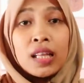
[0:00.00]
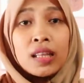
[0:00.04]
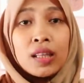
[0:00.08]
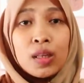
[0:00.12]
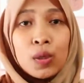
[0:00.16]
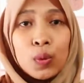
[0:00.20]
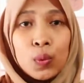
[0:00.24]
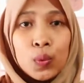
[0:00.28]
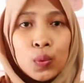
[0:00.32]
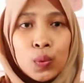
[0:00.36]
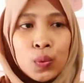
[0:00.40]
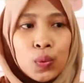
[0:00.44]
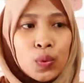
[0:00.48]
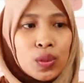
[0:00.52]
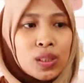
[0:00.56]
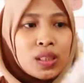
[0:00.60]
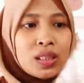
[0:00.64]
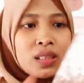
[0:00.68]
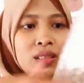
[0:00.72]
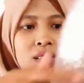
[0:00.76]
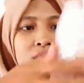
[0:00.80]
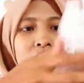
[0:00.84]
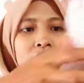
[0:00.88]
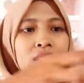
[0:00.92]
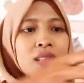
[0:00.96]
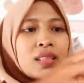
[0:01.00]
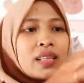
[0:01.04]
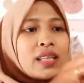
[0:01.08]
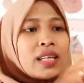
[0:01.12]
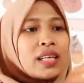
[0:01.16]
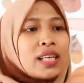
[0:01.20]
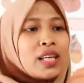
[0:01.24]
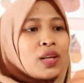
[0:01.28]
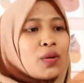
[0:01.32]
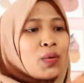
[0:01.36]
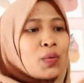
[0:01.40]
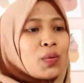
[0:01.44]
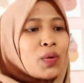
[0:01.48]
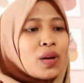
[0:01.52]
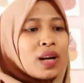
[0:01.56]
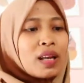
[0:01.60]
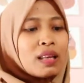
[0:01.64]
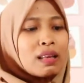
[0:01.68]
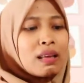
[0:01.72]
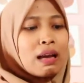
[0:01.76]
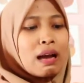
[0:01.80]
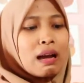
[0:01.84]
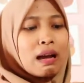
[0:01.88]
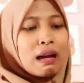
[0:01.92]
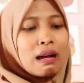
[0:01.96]
Terus ini
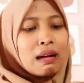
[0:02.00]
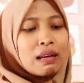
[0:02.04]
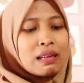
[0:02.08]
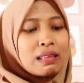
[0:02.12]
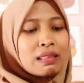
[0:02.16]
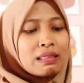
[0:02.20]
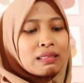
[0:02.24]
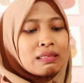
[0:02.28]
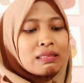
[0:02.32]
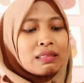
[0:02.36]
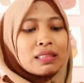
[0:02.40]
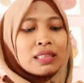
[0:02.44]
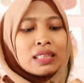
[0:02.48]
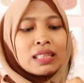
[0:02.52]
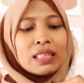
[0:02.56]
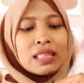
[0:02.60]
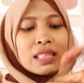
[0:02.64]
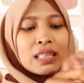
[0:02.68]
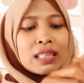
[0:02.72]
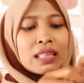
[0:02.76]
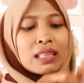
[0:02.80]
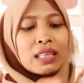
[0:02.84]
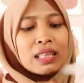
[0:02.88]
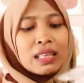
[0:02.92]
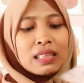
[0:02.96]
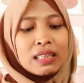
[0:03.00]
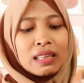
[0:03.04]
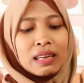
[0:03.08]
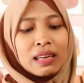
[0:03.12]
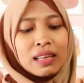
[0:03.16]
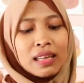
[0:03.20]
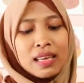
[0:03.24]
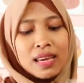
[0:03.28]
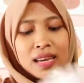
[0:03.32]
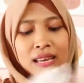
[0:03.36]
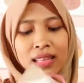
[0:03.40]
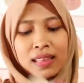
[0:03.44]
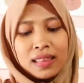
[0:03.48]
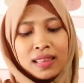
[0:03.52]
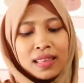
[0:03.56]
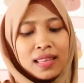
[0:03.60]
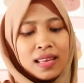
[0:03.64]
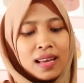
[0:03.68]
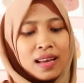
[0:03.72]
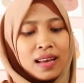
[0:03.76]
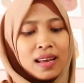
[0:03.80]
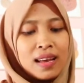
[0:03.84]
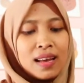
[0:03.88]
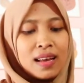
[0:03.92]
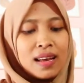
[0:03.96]
ukurannya kecil
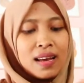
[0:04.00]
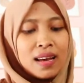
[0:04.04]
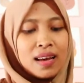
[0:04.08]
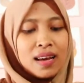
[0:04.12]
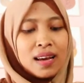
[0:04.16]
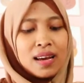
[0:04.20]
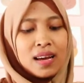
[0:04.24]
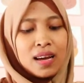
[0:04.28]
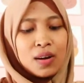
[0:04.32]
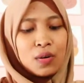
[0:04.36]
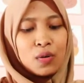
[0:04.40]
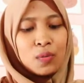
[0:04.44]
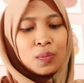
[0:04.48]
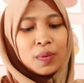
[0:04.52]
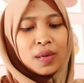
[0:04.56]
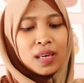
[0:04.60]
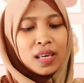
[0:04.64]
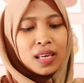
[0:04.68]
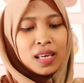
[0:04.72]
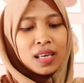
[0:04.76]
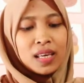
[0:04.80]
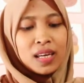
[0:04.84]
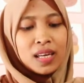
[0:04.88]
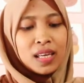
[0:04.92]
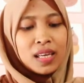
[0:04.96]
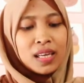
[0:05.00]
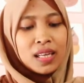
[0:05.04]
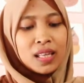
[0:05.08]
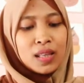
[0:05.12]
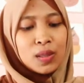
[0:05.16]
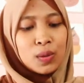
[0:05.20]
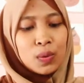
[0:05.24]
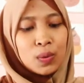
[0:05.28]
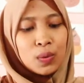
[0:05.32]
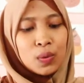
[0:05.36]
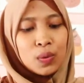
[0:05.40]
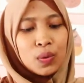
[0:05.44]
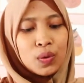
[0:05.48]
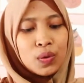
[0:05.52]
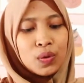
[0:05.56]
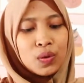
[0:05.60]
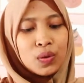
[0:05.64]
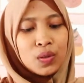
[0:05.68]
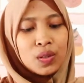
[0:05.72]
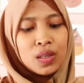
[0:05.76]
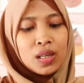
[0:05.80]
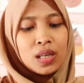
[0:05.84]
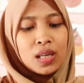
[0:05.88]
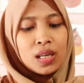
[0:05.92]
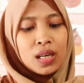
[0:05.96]
ternyata. Aku pikir itu
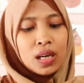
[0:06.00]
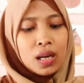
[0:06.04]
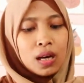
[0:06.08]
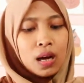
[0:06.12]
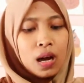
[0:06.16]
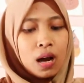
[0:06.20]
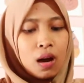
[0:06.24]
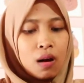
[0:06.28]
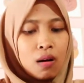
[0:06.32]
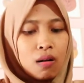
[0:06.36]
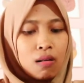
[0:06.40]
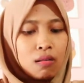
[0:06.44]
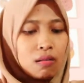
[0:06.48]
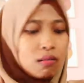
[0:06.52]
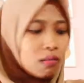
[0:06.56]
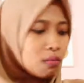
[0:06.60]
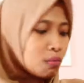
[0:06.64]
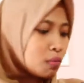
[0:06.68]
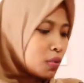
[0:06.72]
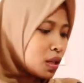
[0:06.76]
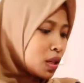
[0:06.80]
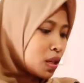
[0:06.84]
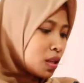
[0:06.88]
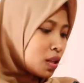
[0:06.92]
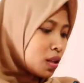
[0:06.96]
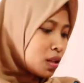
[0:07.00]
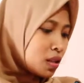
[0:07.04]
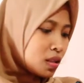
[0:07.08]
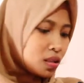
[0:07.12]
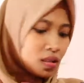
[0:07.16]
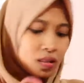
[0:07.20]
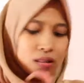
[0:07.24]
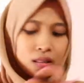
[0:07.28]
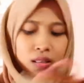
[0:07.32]
oh my god.